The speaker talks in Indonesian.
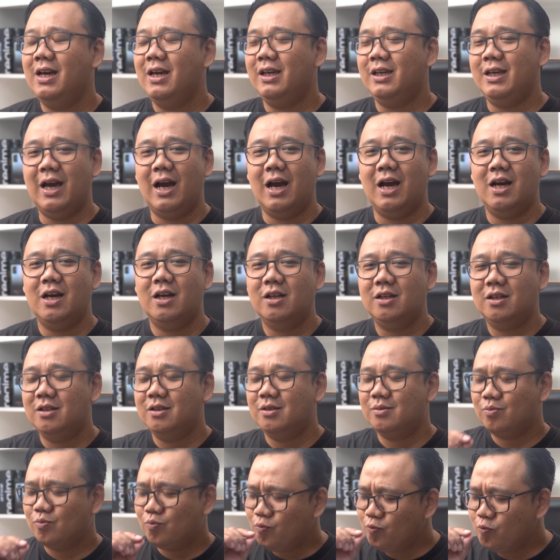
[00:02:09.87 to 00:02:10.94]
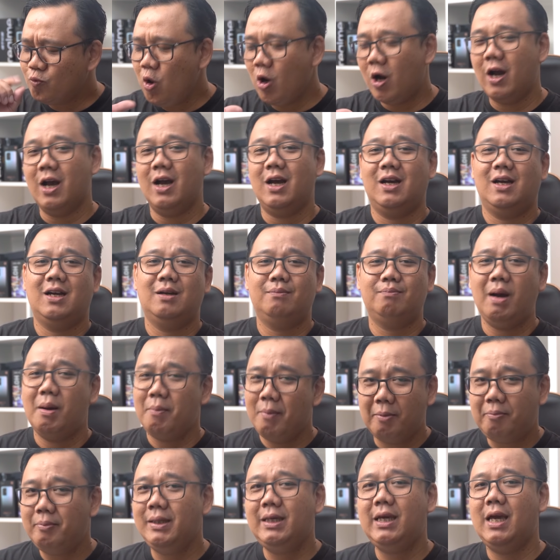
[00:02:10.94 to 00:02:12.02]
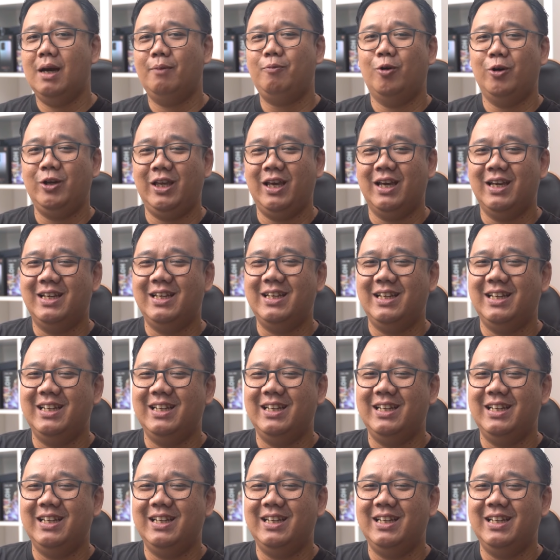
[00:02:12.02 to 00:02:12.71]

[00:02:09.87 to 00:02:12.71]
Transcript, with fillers: ya, wah, mama mia pokoknya.